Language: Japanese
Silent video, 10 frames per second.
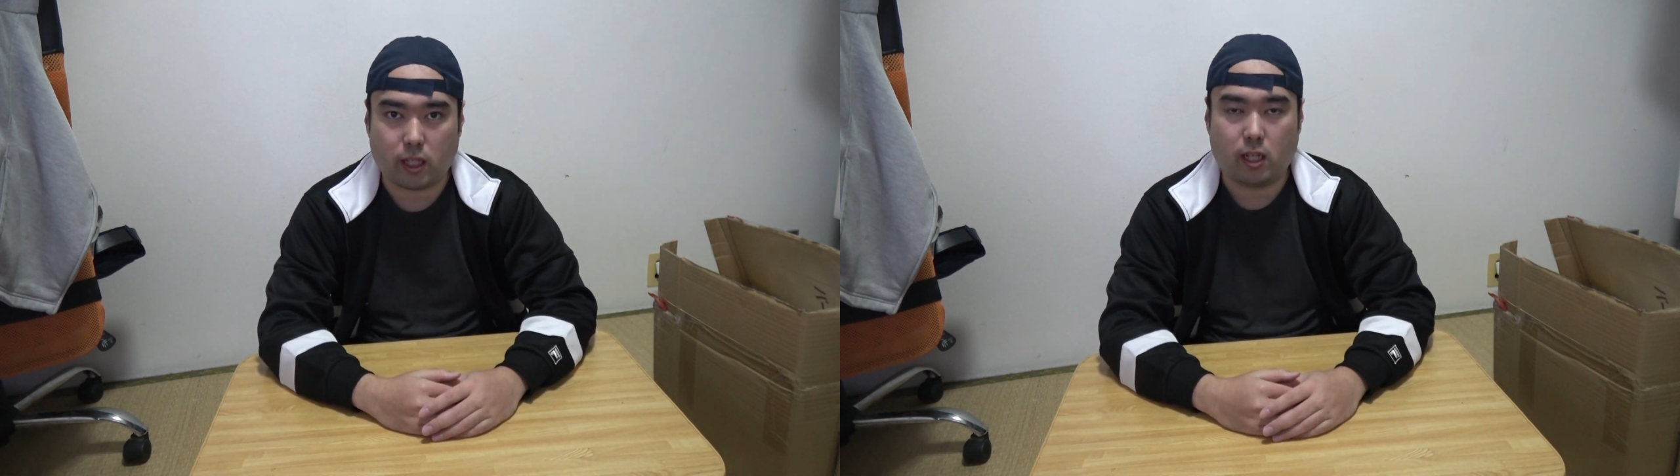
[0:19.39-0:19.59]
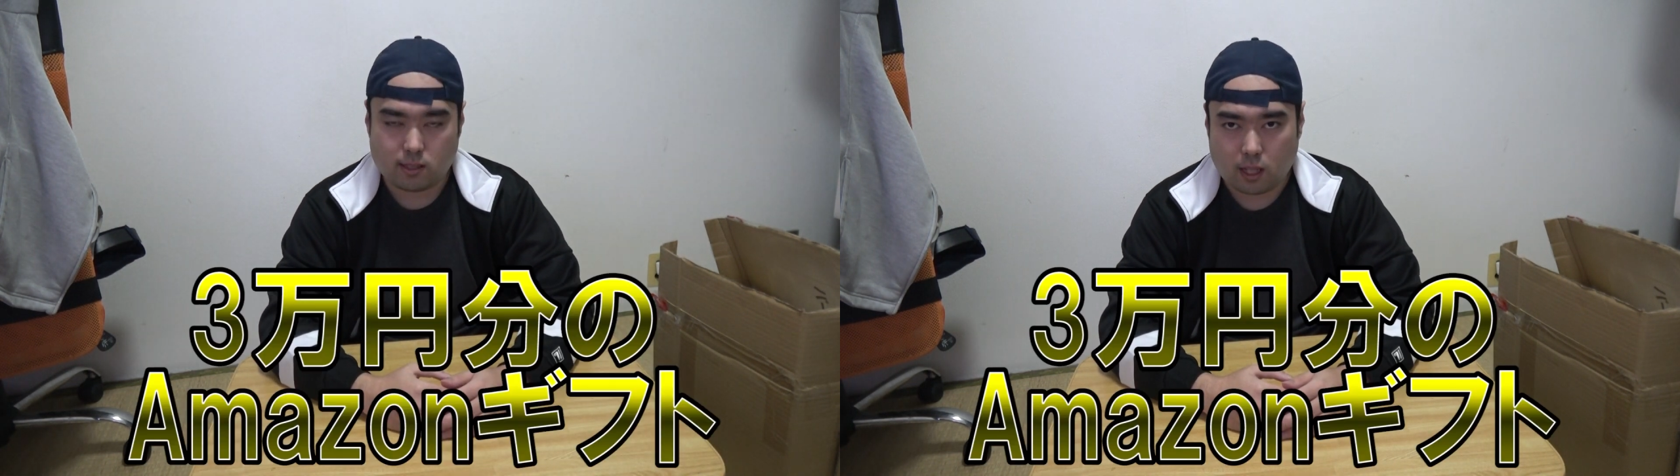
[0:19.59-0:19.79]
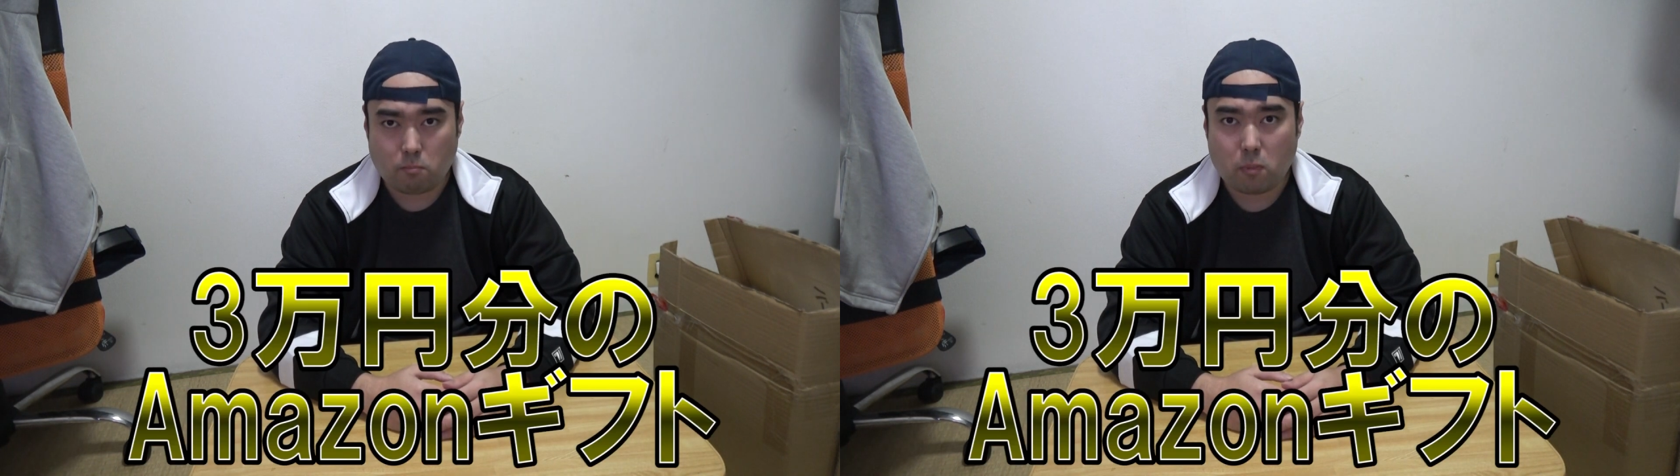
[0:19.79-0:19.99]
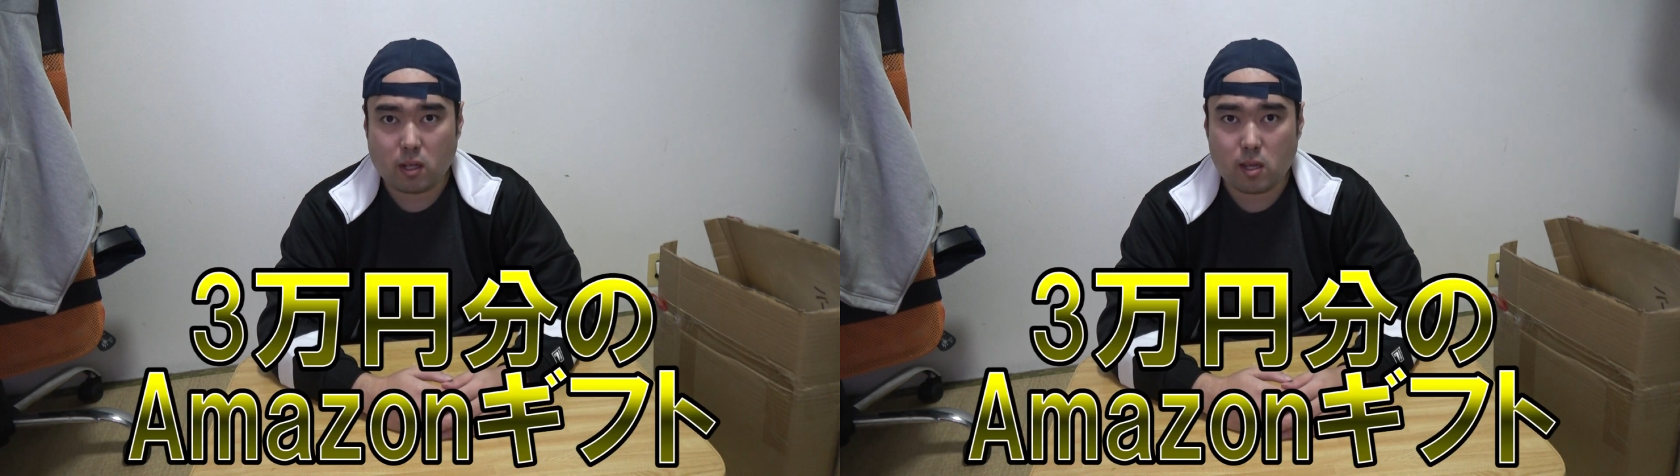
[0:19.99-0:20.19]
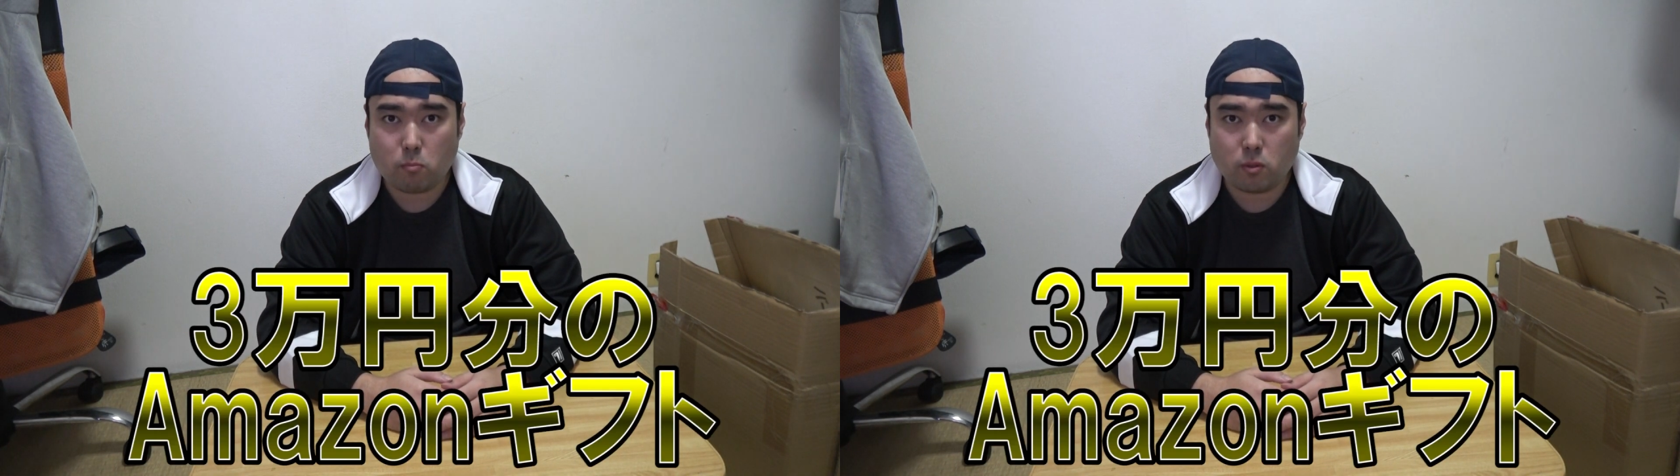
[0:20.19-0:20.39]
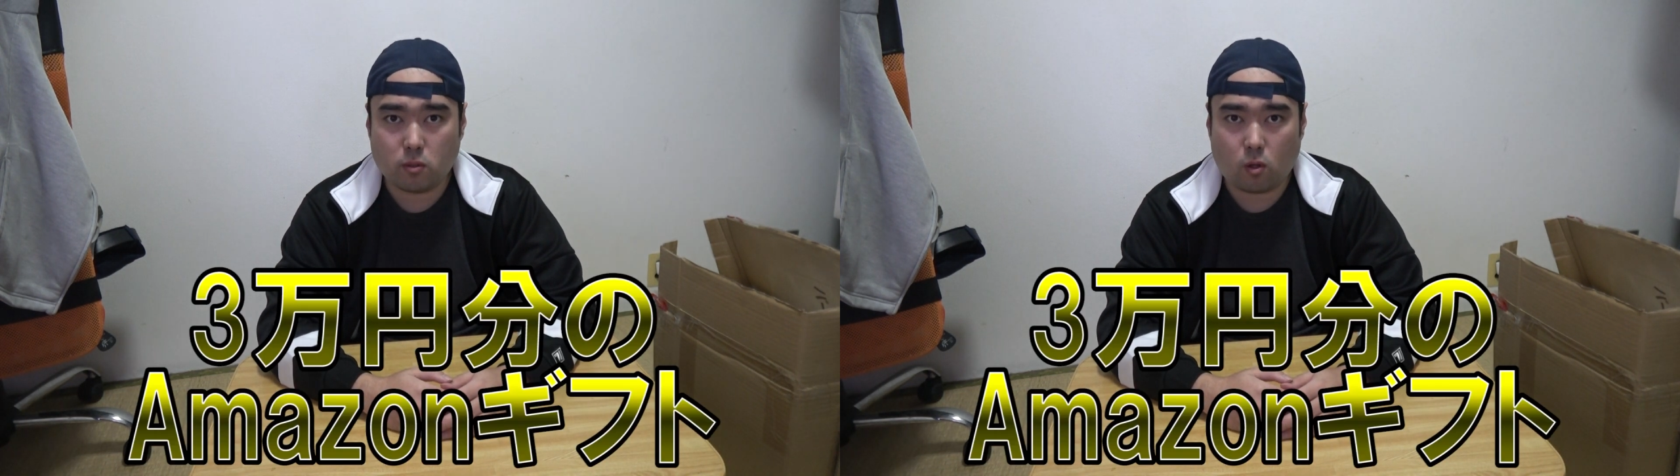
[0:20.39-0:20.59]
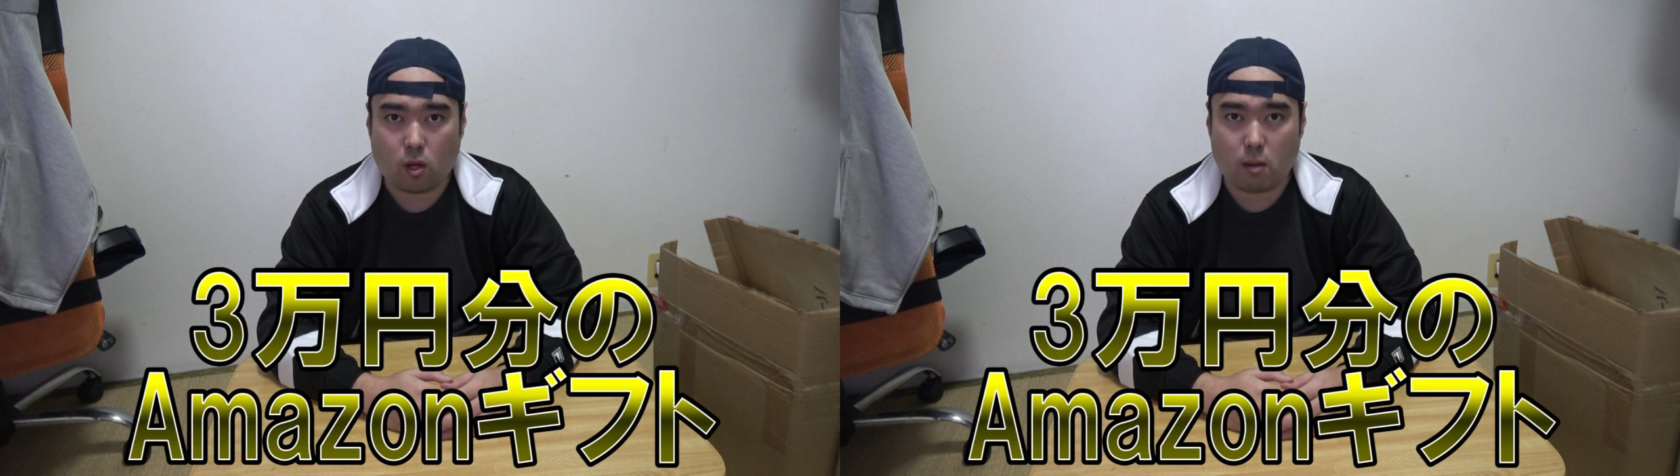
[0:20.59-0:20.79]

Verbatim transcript: 3万円分の